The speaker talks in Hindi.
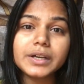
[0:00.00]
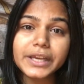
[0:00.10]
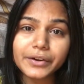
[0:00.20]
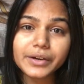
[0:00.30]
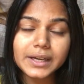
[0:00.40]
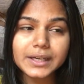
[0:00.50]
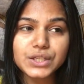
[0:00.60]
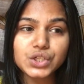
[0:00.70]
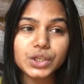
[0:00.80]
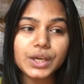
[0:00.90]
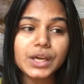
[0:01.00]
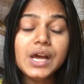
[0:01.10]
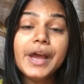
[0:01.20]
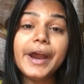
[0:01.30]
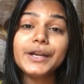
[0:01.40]
केयर करना चाहिए
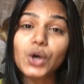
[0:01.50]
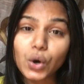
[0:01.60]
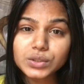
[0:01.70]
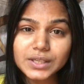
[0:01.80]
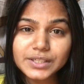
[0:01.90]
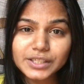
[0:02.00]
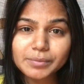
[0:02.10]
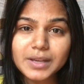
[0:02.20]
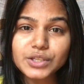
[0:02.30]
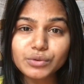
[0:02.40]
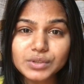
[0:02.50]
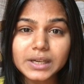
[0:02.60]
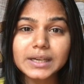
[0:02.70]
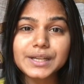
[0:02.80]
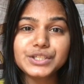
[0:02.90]
एंड कौन सा शीट मास्क यूज़
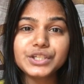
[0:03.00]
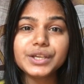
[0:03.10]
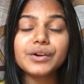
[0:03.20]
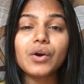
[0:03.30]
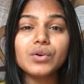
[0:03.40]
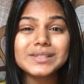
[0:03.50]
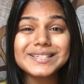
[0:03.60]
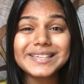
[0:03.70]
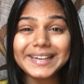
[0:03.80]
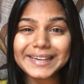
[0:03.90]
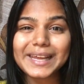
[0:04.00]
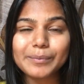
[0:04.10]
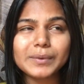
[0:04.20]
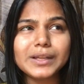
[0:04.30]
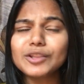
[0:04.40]
करना चाहिए कौन से स्किन
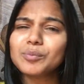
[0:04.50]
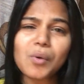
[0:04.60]
टाइप के लिए तो